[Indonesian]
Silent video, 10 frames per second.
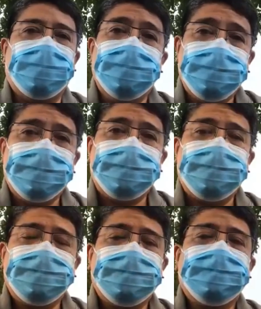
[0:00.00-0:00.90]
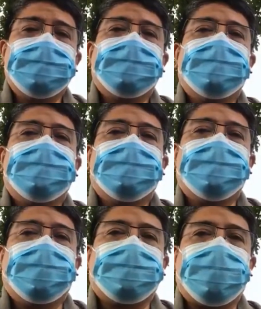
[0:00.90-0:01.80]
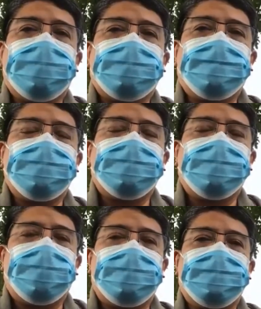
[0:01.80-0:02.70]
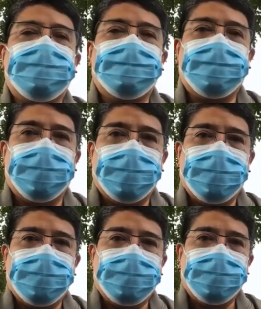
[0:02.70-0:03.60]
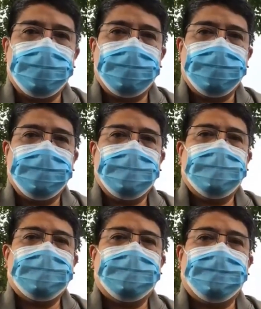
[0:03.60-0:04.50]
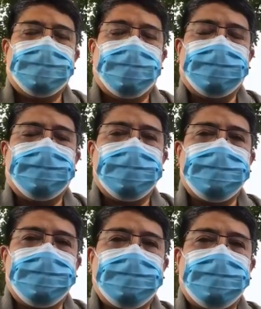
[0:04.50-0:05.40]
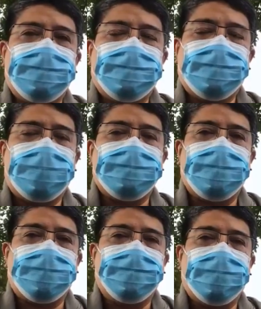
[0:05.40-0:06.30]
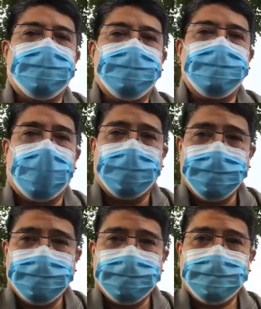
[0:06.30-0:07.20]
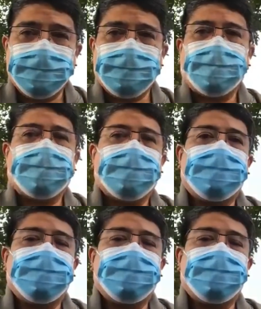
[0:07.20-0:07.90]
Tuhan masih kasih udara, Tuhan masih kasih apa? Hujan. Tuhan masih kasih minum.